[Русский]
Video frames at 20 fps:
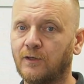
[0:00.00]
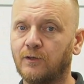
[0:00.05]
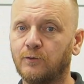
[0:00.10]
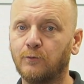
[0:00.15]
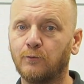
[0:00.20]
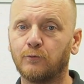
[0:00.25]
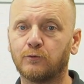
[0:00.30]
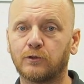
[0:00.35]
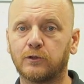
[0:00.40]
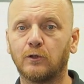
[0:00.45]

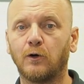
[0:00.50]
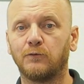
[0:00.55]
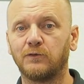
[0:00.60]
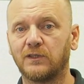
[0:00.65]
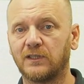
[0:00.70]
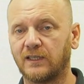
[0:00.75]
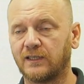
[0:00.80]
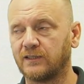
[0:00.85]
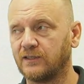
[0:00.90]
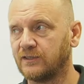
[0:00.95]
Ну,
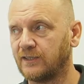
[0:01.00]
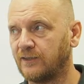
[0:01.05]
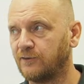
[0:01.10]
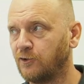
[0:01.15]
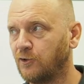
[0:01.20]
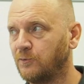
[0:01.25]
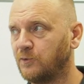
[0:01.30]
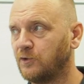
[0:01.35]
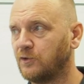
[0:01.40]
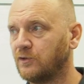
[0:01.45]
условно так
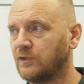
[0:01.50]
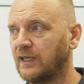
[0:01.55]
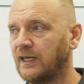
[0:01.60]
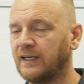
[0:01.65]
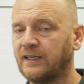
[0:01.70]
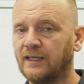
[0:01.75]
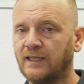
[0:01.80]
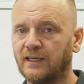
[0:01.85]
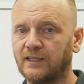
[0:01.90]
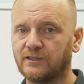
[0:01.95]
назовем ее,
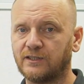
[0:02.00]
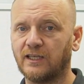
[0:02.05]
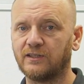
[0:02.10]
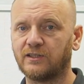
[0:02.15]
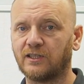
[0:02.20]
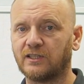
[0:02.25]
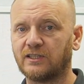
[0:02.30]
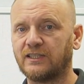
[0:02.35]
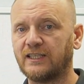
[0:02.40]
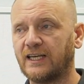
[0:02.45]
да,
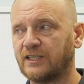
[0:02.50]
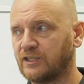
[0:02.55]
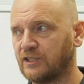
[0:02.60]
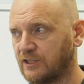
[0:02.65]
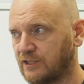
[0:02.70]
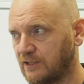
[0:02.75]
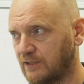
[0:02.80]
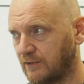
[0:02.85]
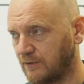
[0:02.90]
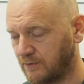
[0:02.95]
центр
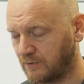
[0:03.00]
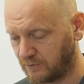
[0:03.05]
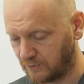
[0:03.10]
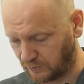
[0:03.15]
тяжести.